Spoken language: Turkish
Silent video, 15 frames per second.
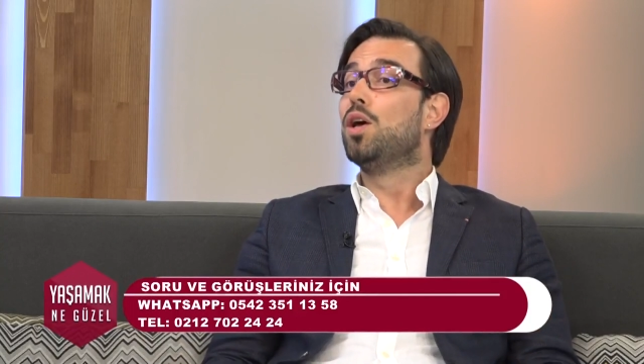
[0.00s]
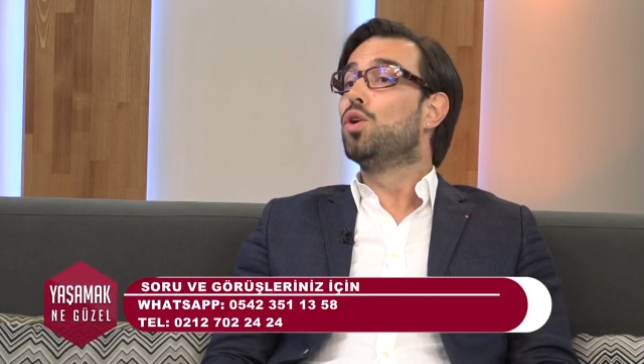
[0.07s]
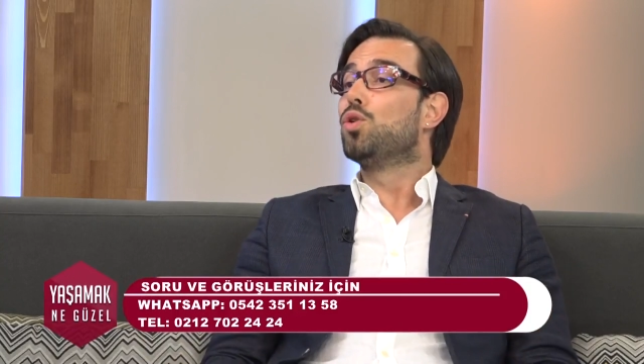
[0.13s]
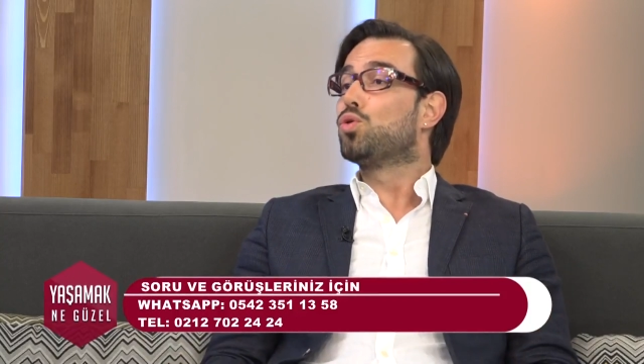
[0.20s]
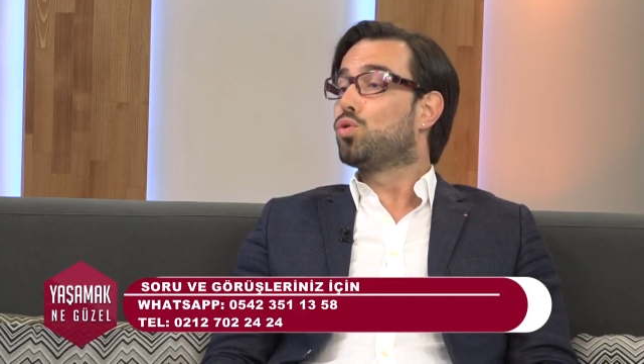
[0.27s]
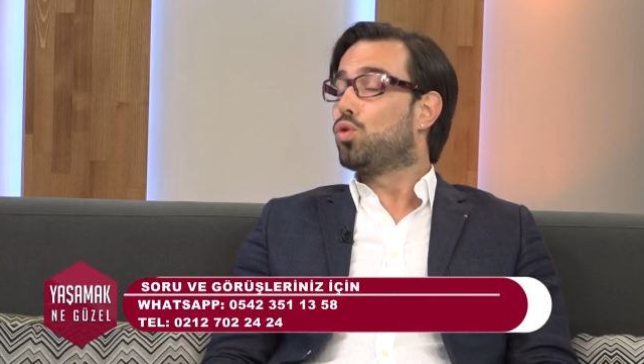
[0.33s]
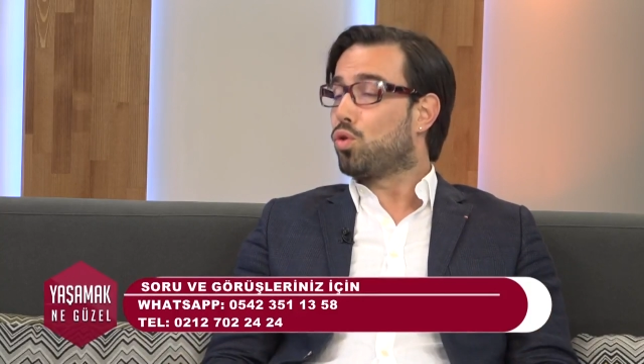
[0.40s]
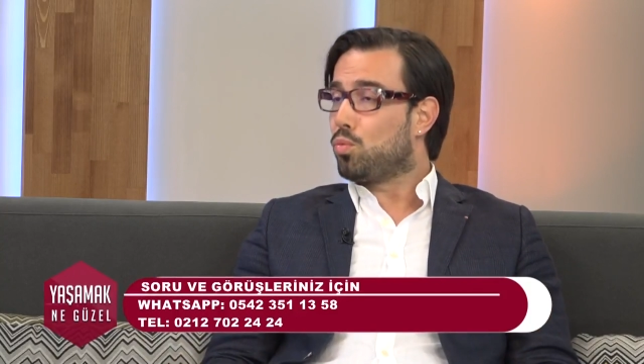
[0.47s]

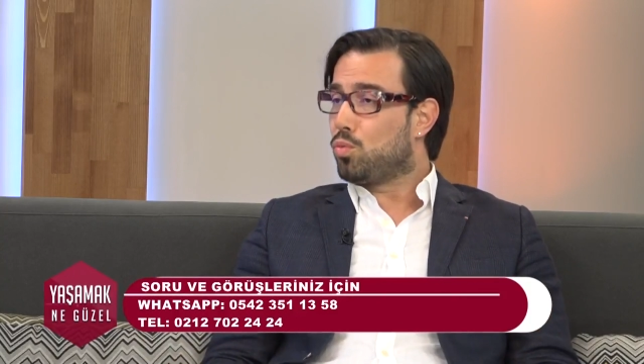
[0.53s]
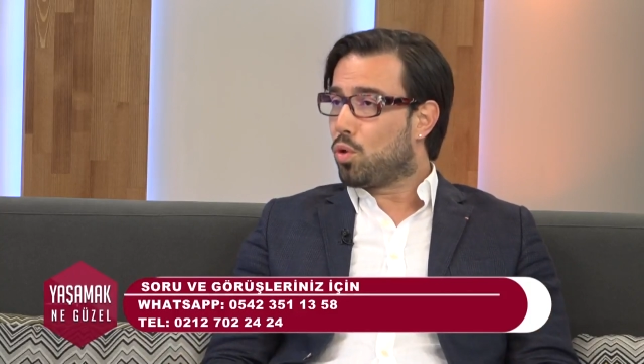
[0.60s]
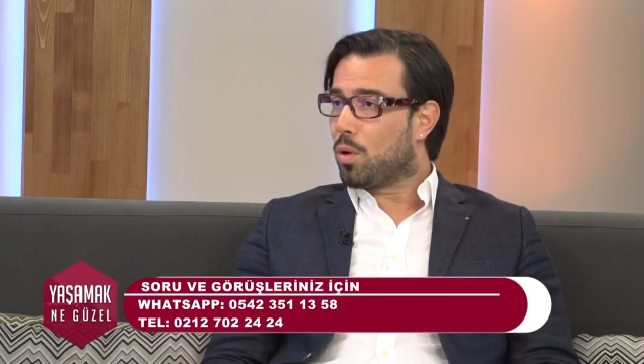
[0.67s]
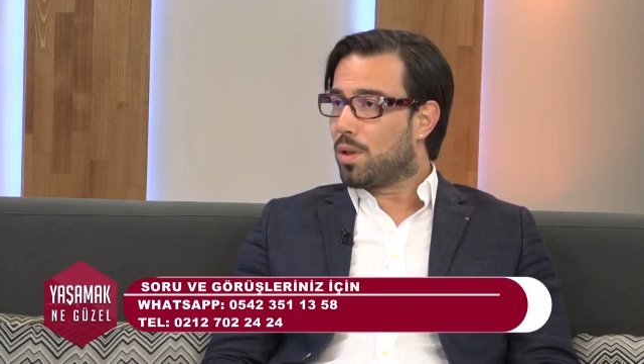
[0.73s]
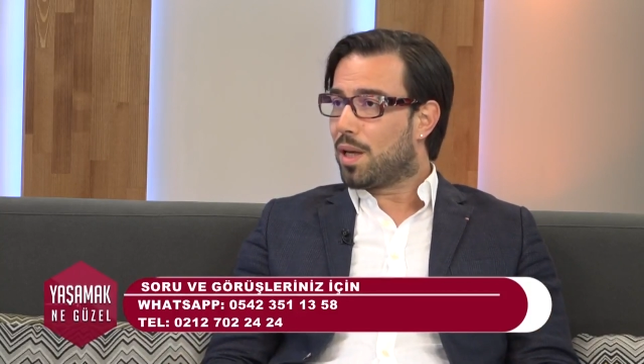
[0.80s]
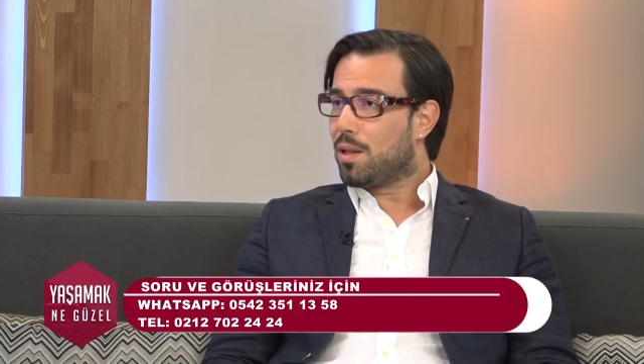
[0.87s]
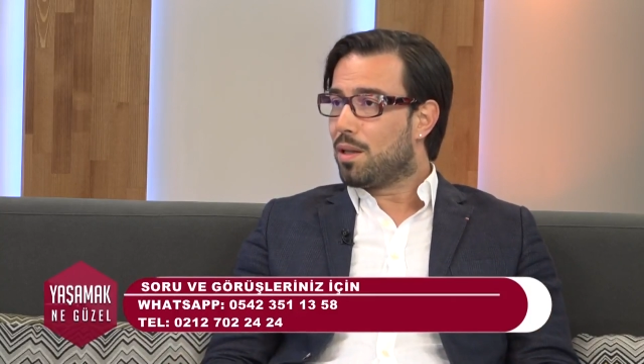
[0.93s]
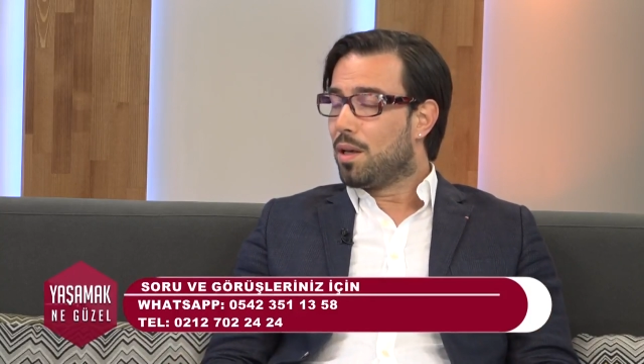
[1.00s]
sorumlu
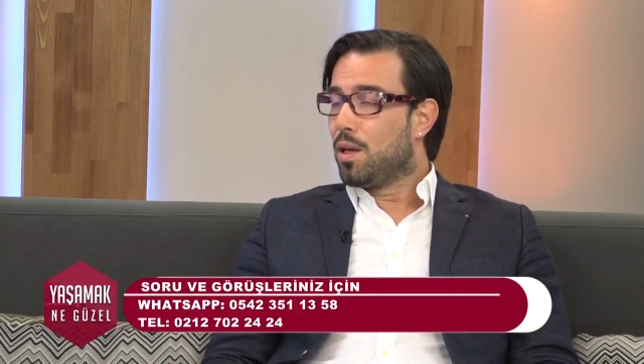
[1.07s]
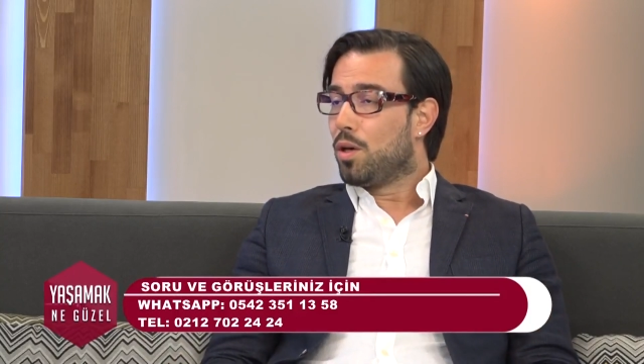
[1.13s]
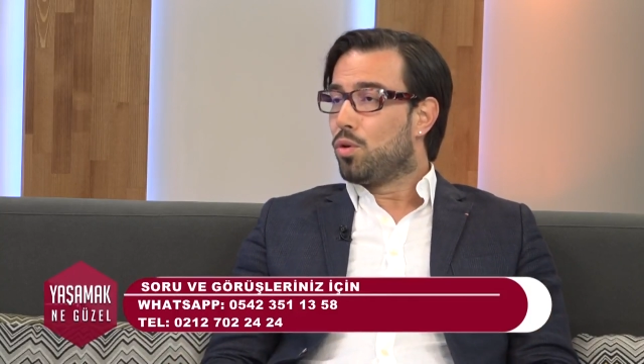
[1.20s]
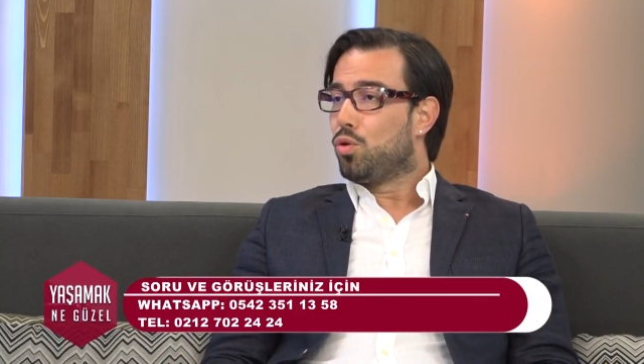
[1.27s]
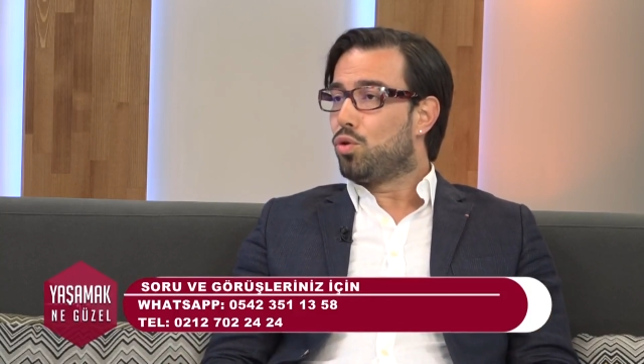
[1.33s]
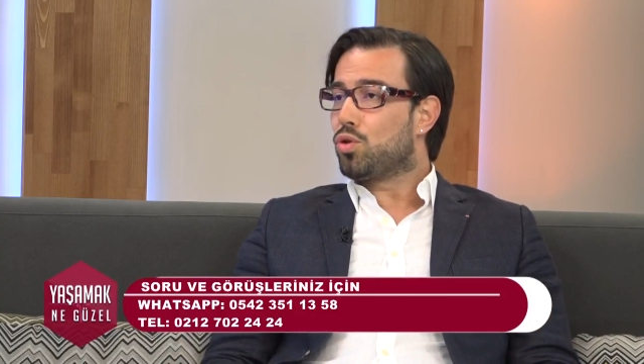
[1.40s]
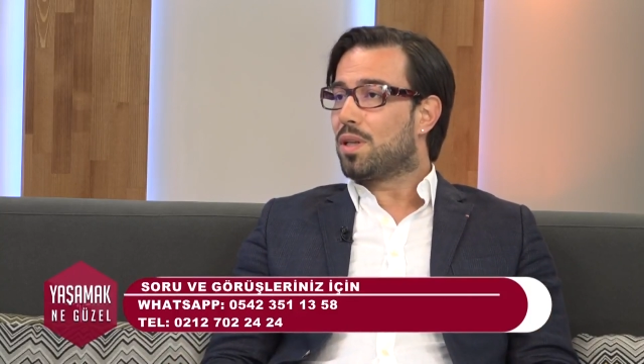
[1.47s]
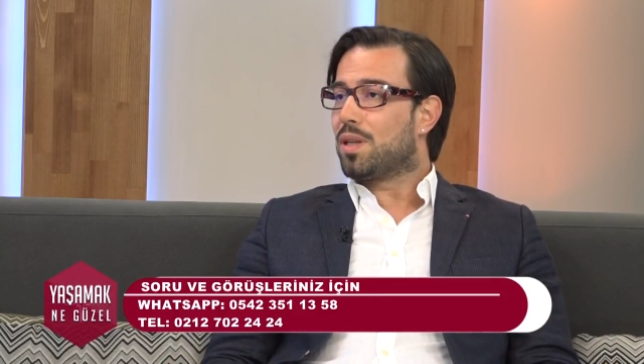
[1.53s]
olan
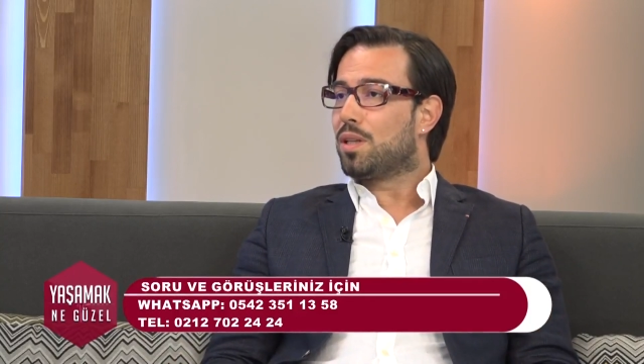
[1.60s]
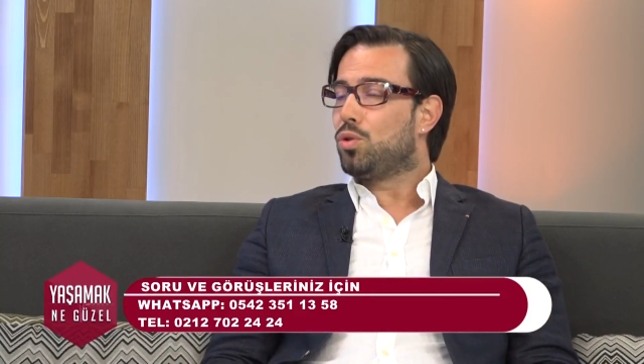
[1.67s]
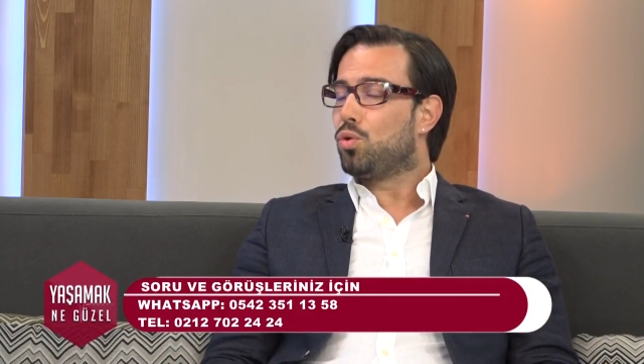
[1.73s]
hücrelerin